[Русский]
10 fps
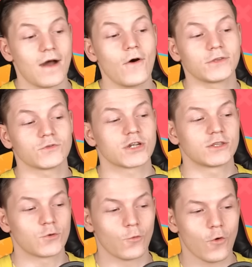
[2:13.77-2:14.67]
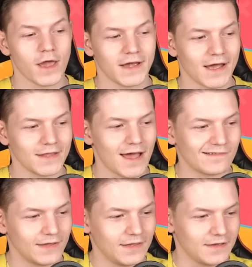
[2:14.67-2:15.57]
А вот уже другой канал,
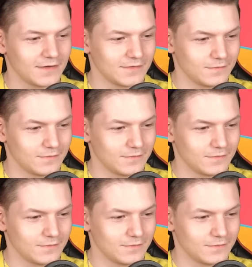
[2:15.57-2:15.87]
и